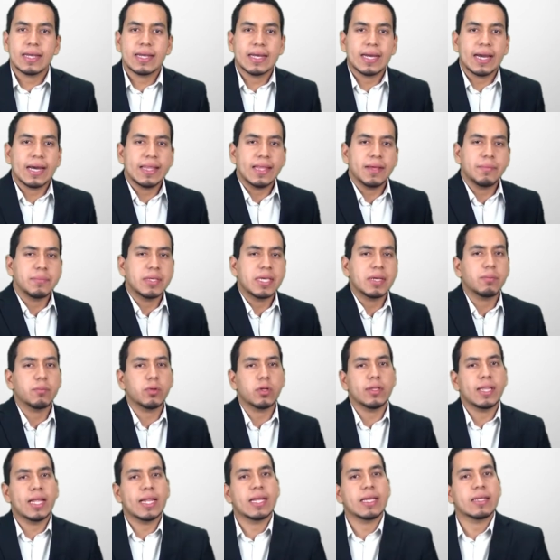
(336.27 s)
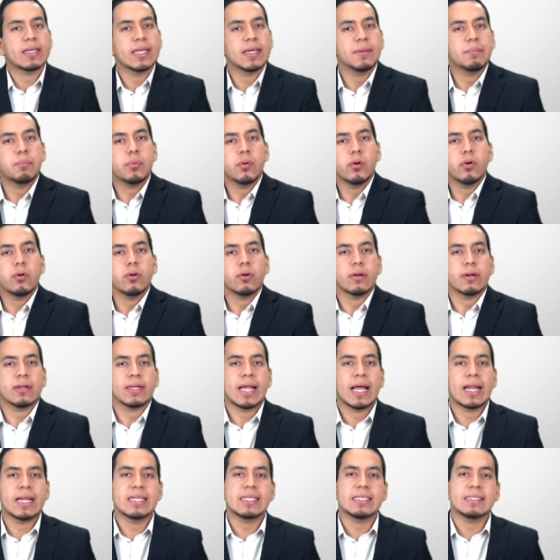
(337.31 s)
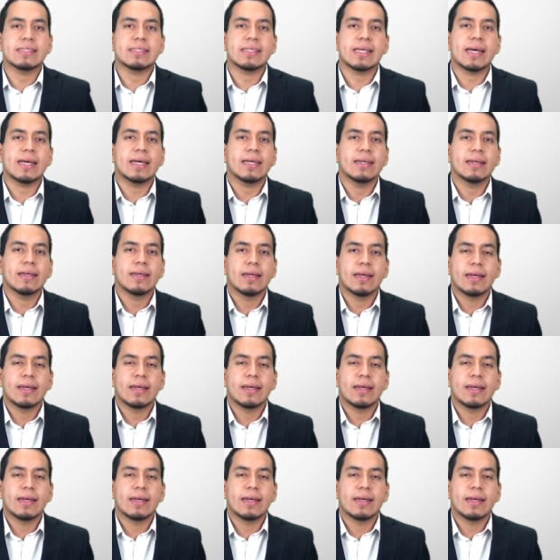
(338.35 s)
cada miembro del equipo realiza